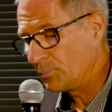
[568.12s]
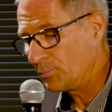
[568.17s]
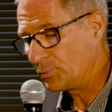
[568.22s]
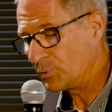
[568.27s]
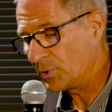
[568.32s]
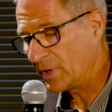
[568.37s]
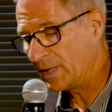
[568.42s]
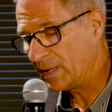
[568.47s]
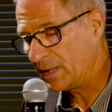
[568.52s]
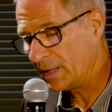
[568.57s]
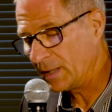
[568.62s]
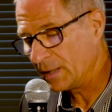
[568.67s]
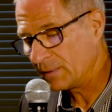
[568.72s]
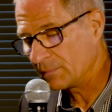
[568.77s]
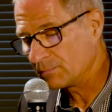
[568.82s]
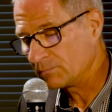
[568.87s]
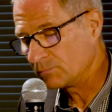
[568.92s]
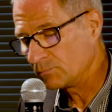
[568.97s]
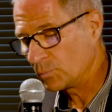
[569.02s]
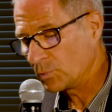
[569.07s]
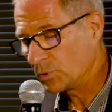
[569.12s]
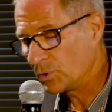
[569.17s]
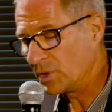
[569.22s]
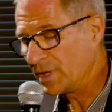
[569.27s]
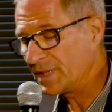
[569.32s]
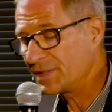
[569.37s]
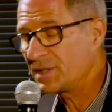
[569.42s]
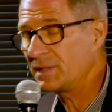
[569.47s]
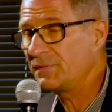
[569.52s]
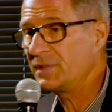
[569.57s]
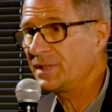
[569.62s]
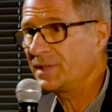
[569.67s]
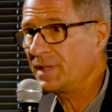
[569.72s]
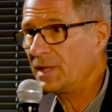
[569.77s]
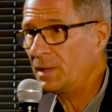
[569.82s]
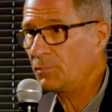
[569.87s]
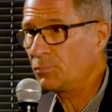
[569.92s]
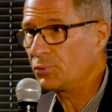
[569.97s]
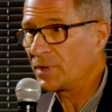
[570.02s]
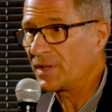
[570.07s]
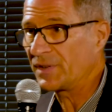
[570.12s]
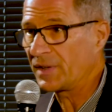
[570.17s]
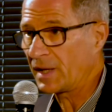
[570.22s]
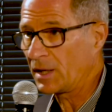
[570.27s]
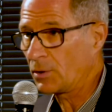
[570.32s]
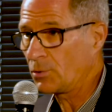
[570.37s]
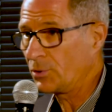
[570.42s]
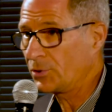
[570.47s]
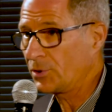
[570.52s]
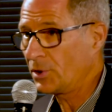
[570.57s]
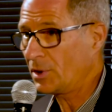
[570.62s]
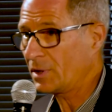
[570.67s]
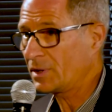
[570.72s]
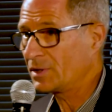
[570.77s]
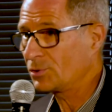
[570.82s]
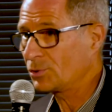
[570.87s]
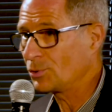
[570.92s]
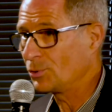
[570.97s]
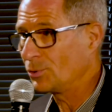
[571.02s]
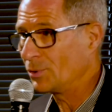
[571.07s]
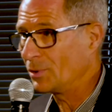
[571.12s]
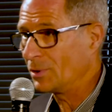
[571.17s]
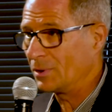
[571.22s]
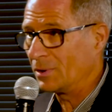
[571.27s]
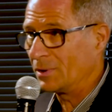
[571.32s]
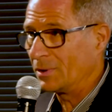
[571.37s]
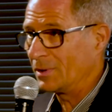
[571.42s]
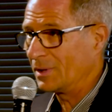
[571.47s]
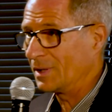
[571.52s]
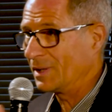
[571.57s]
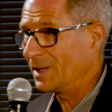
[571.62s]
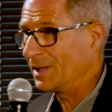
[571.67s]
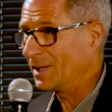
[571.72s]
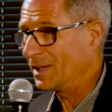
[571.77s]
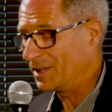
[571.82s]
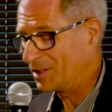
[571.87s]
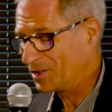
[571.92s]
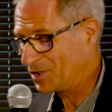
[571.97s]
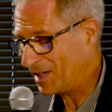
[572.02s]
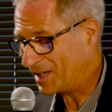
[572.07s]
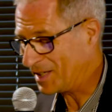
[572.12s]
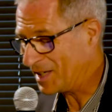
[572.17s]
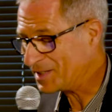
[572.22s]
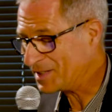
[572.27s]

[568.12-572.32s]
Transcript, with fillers: Pour les collectivités et pour les agriculteurs qui sont euh, à chaque